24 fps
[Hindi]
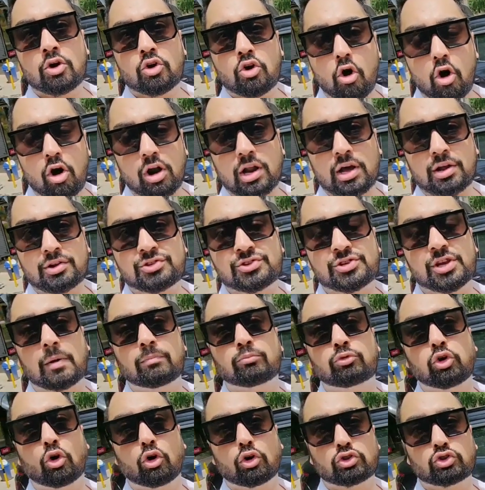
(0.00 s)
कॉलर
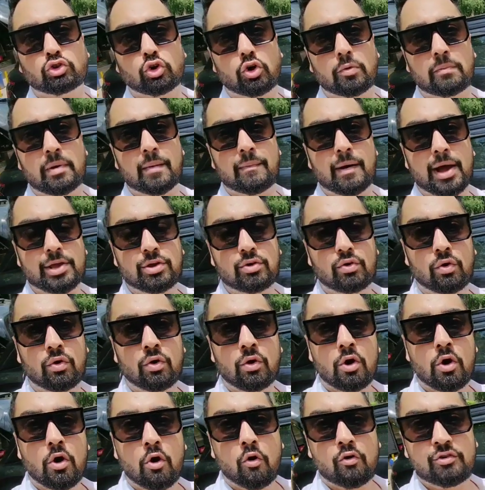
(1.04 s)
सब दो सौ रुपये भाइयों
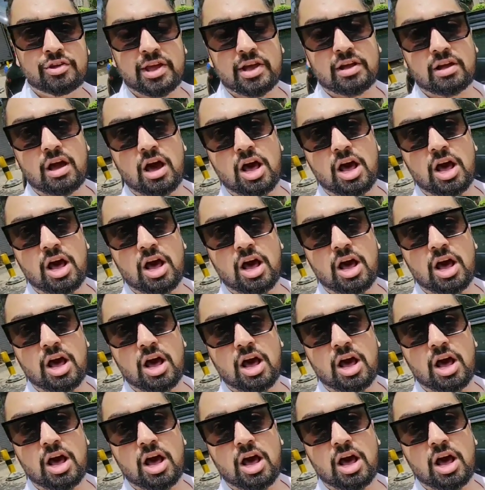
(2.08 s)
और ये